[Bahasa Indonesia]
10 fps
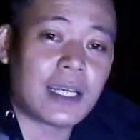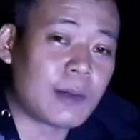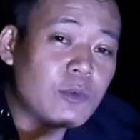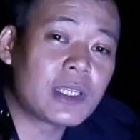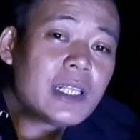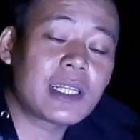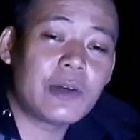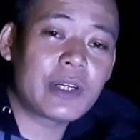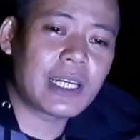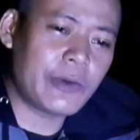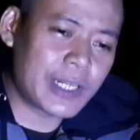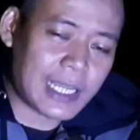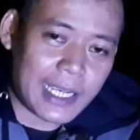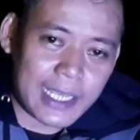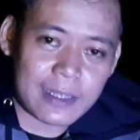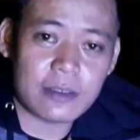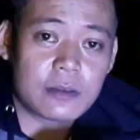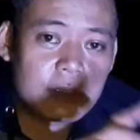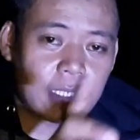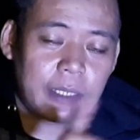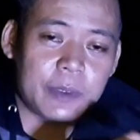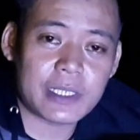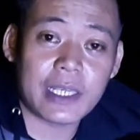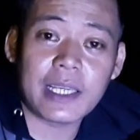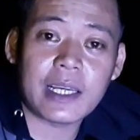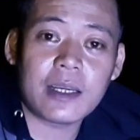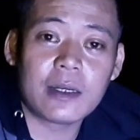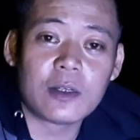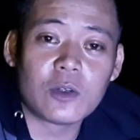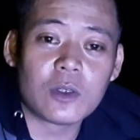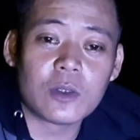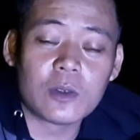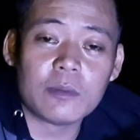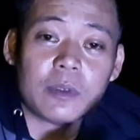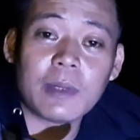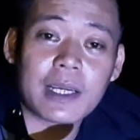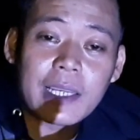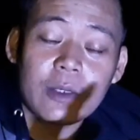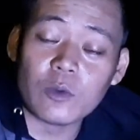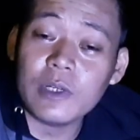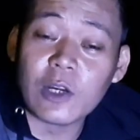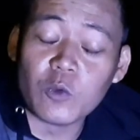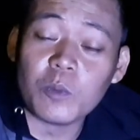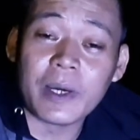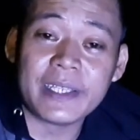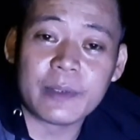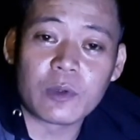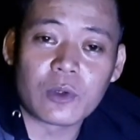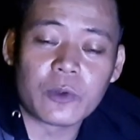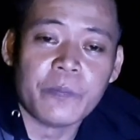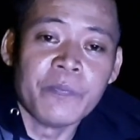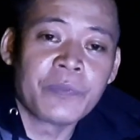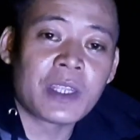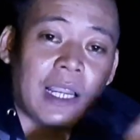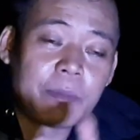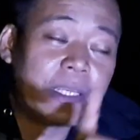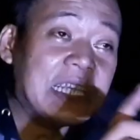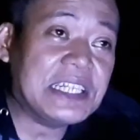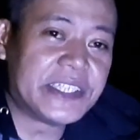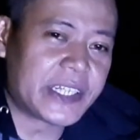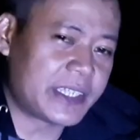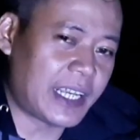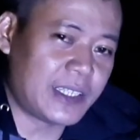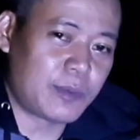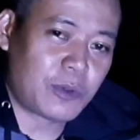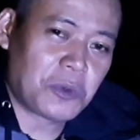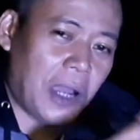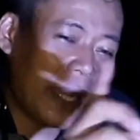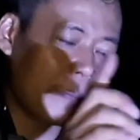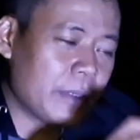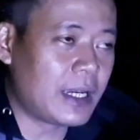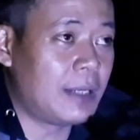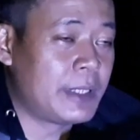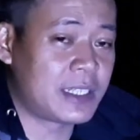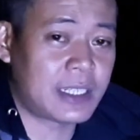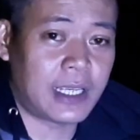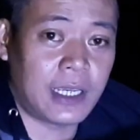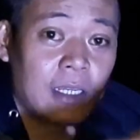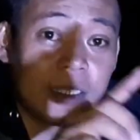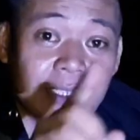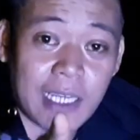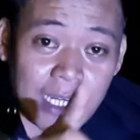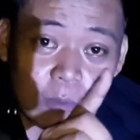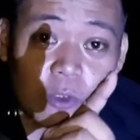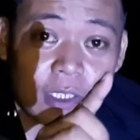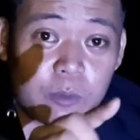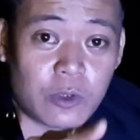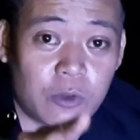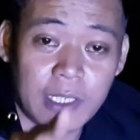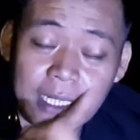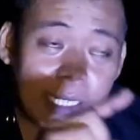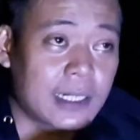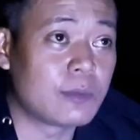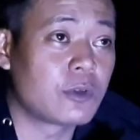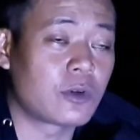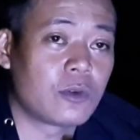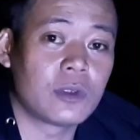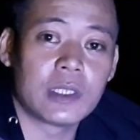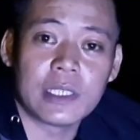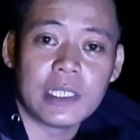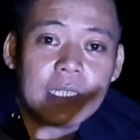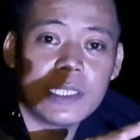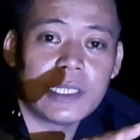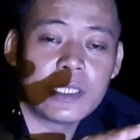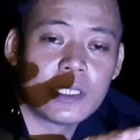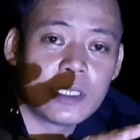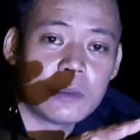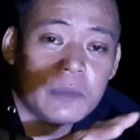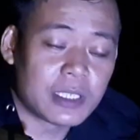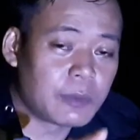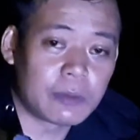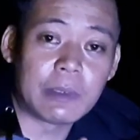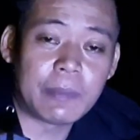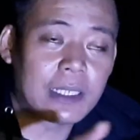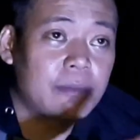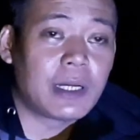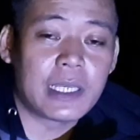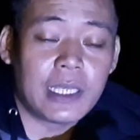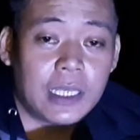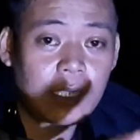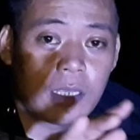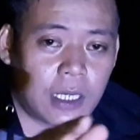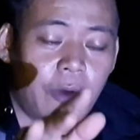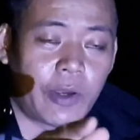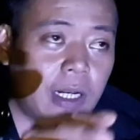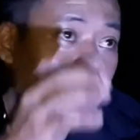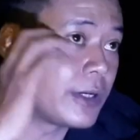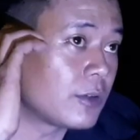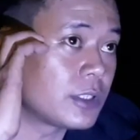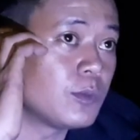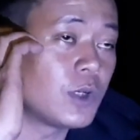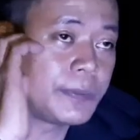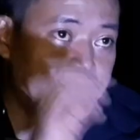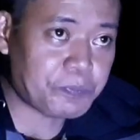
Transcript: nah, Mungkin kawan-kawan kaget kenapa saya memakai udang umpannya broku. nah begini ceritanya bro ada pengalaman saya. Jangan bosan broku, dengarkan broku. Ini bisa bermanfaat bagi kawan-kawanku semua.